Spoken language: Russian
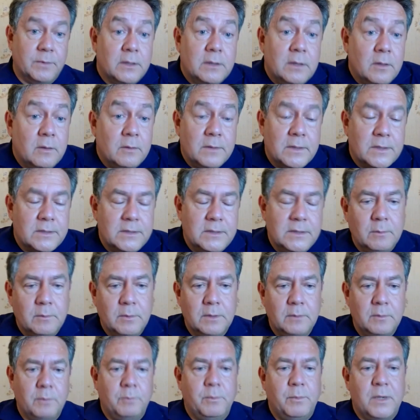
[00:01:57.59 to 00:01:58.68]
Тогда у нас не
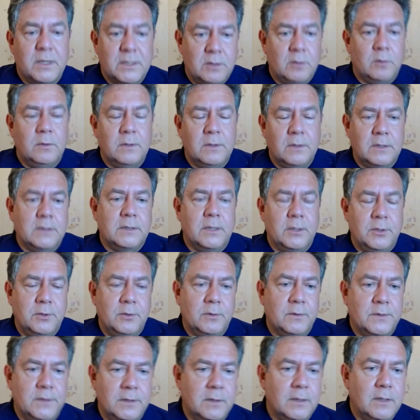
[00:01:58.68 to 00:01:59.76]
было бы построенной за
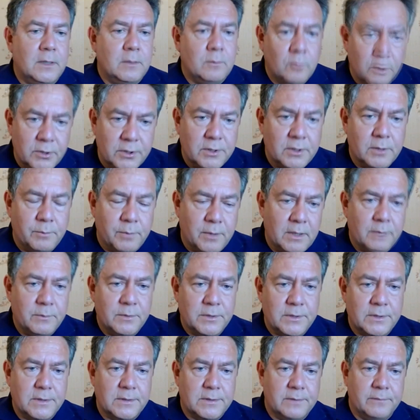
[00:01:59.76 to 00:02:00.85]
счет села мощной
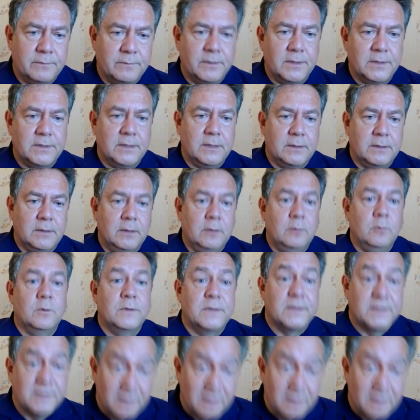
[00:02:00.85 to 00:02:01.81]
промышленности в 30-е годы.